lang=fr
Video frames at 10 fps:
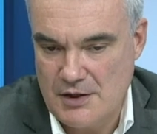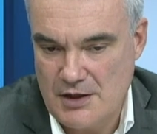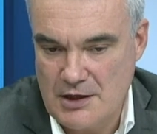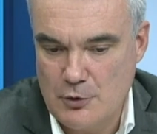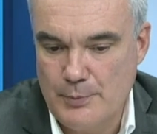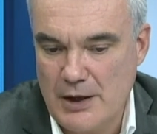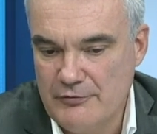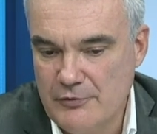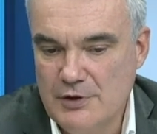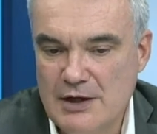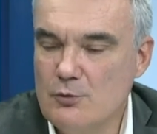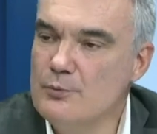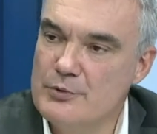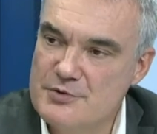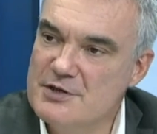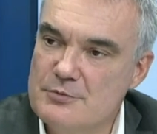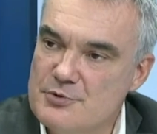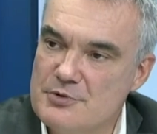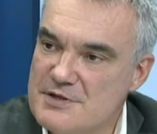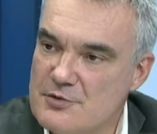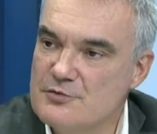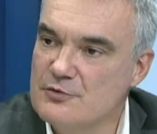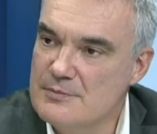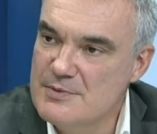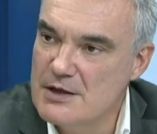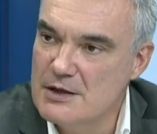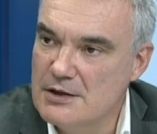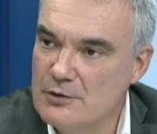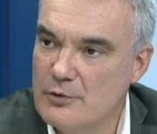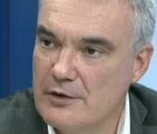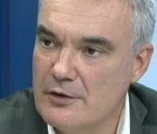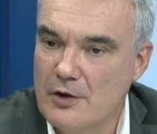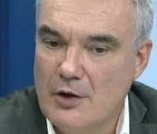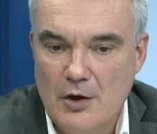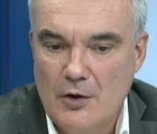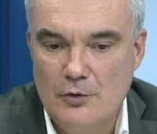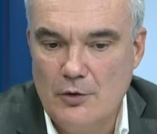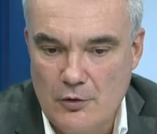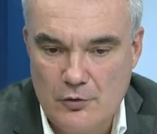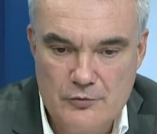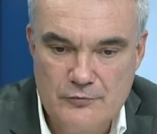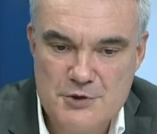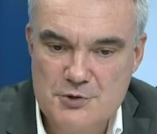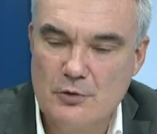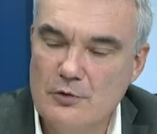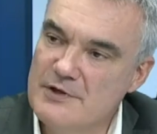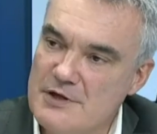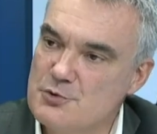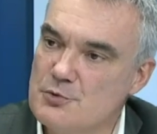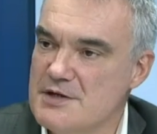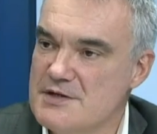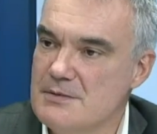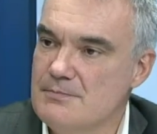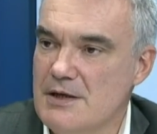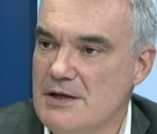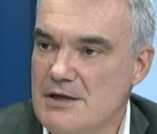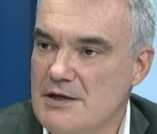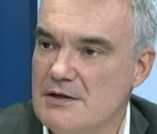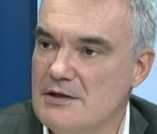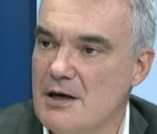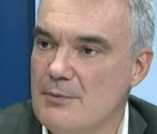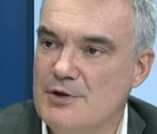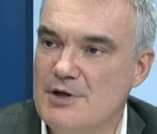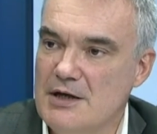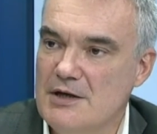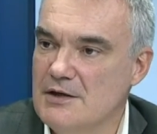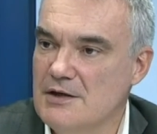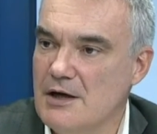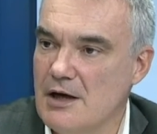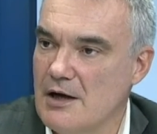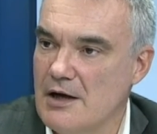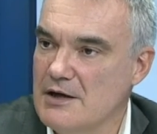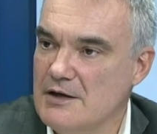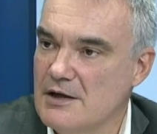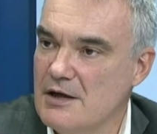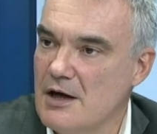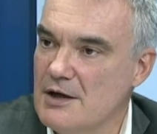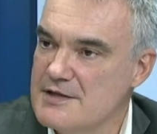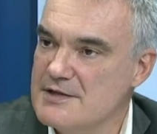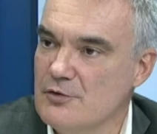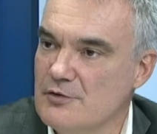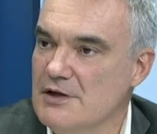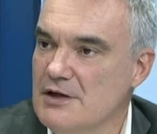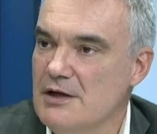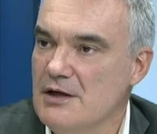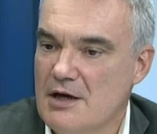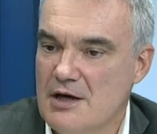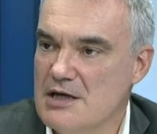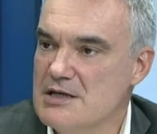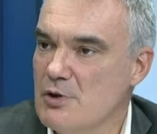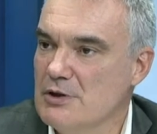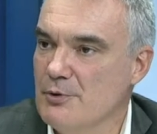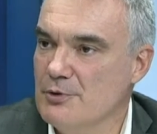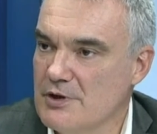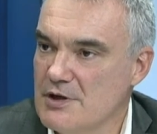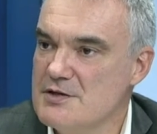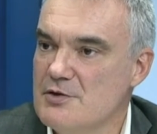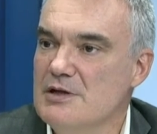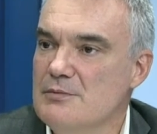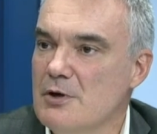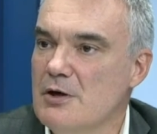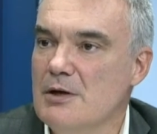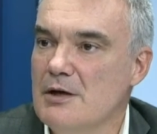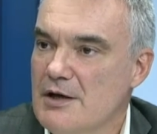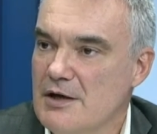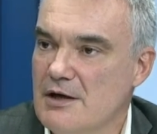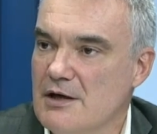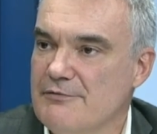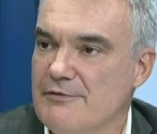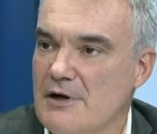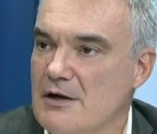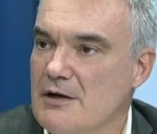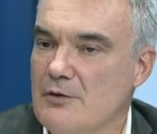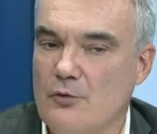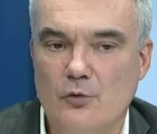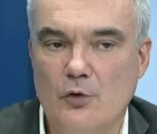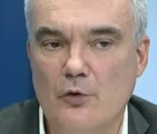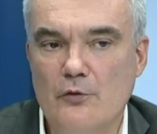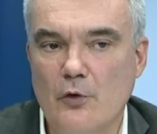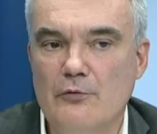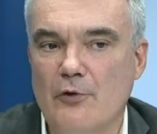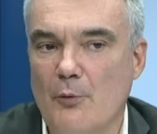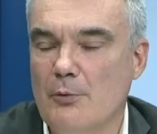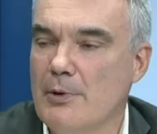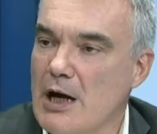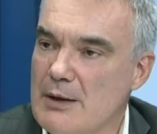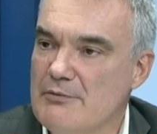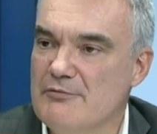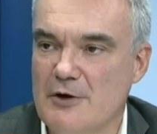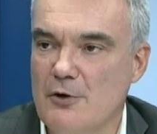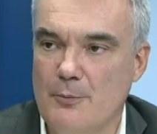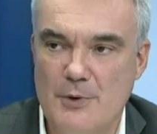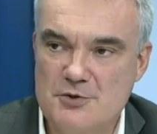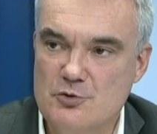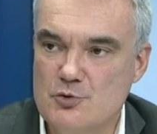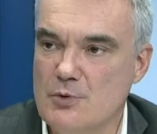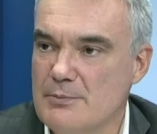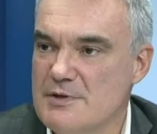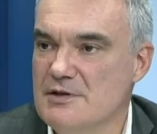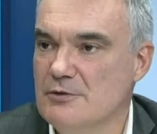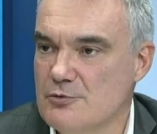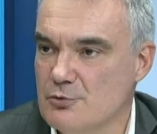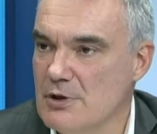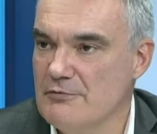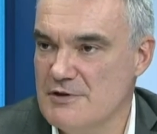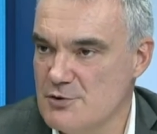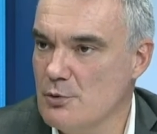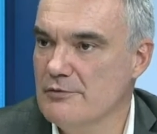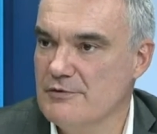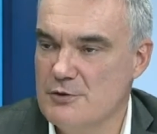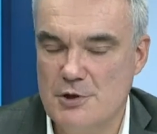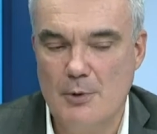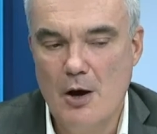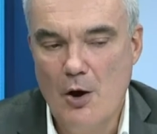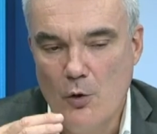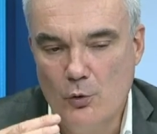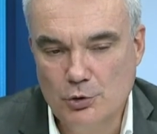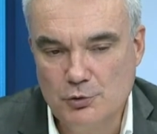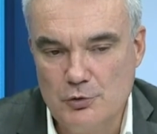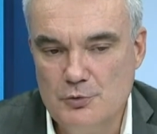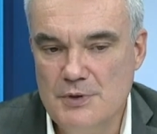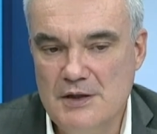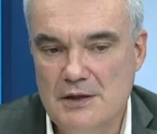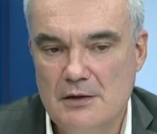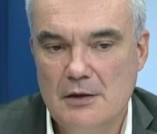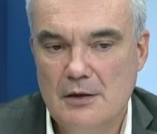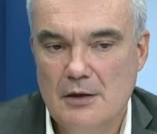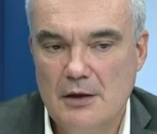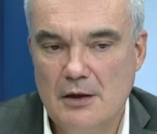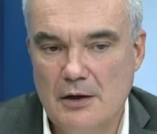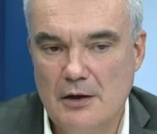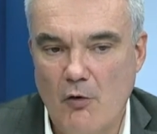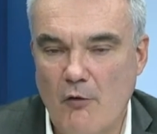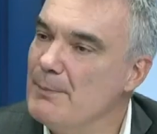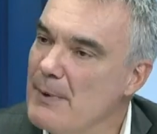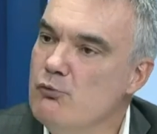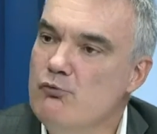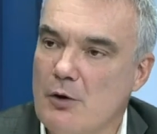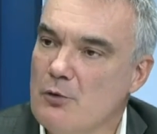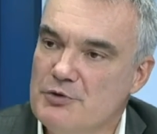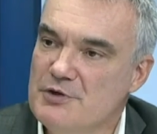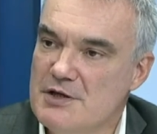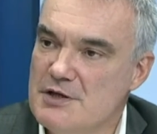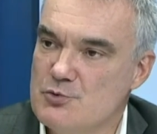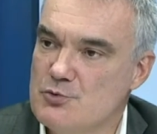quelque part, venait compenser l'obsolescence des biens. Et donc, euh, encore une fois, je reviens sur la SCPI, qui était un modèle qui acquiert un instant T, exploite pendant 15 ans l'immeuble, et à la fin, on revend à peu près à la même valeur, parce que soit la baisse des taux, soit l'inflation avait fait le job. Aujourd'hui, euh, on ne va pas pouvoir compter